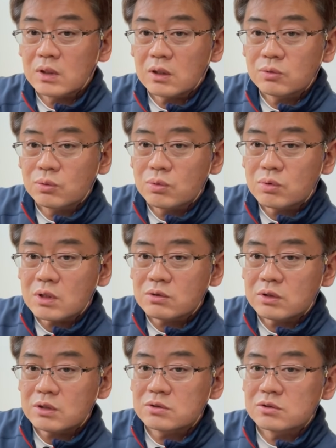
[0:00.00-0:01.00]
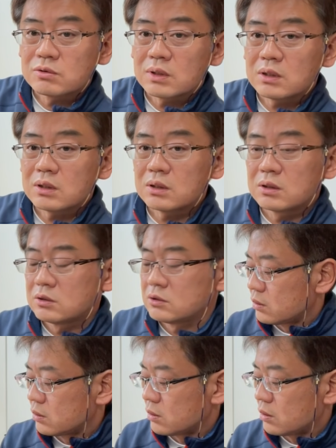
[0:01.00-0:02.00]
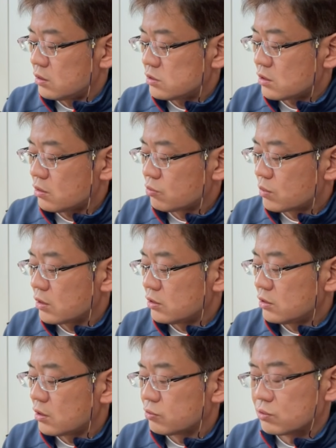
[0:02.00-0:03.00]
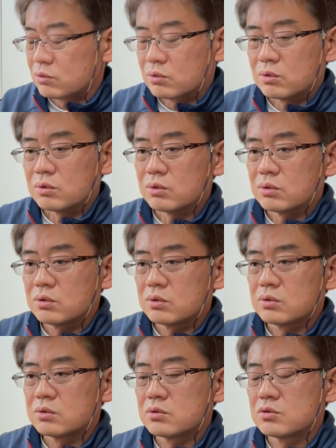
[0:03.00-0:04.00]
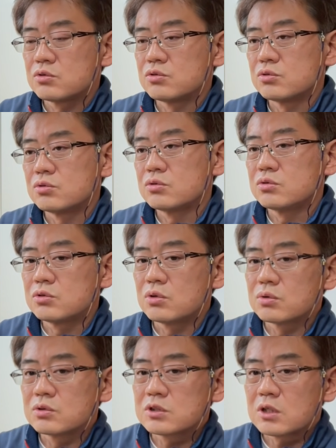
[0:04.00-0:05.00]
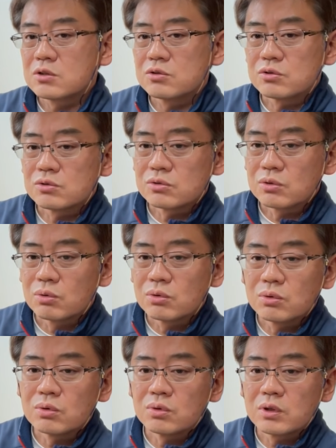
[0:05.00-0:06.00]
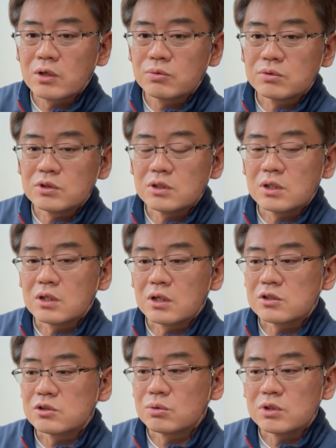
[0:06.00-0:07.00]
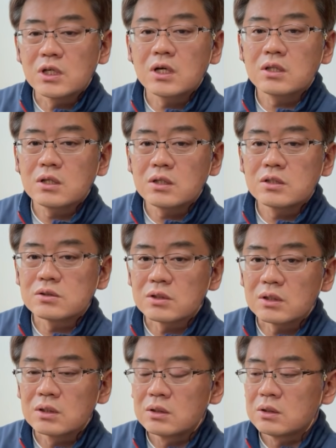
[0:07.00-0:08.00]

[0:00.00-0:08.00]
あと広角レンズは以前は EF の1635の F2.8 の2型ですね。